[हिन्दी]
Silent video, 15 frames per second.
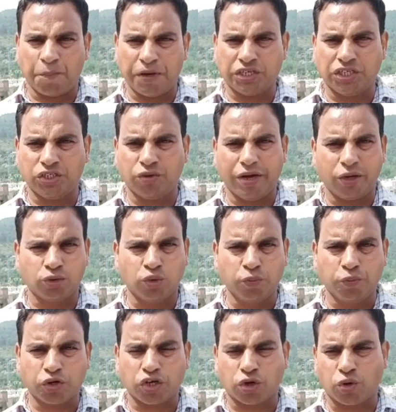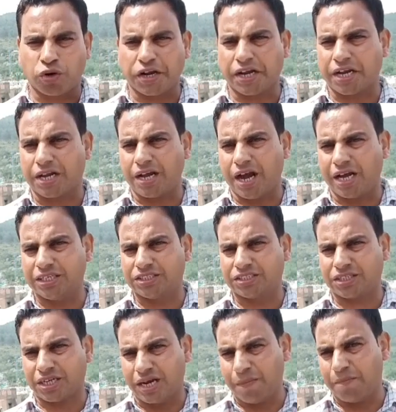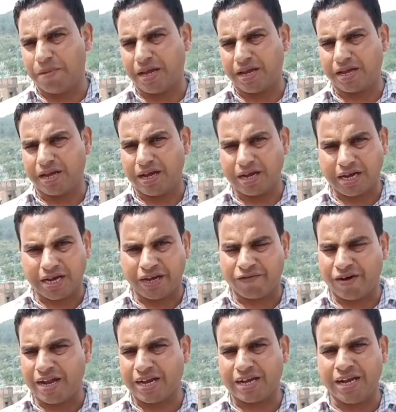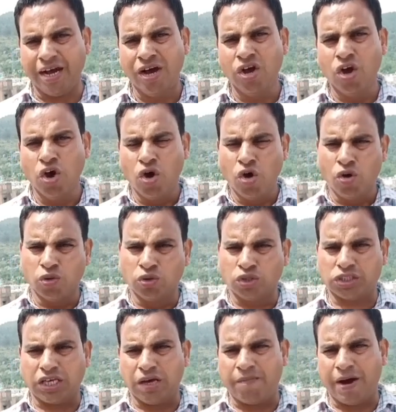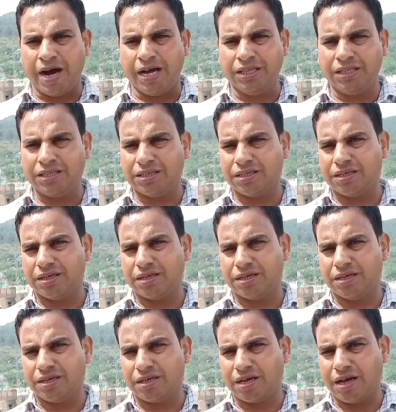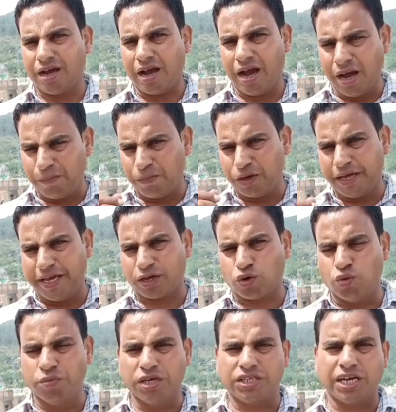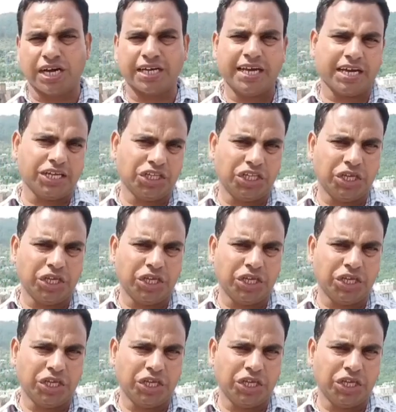ऑपरेशन जो है उधमपुर के रोटरी आइस क्लब में करवाया गया उसके बाद अब एक उम्मीद जागी है कि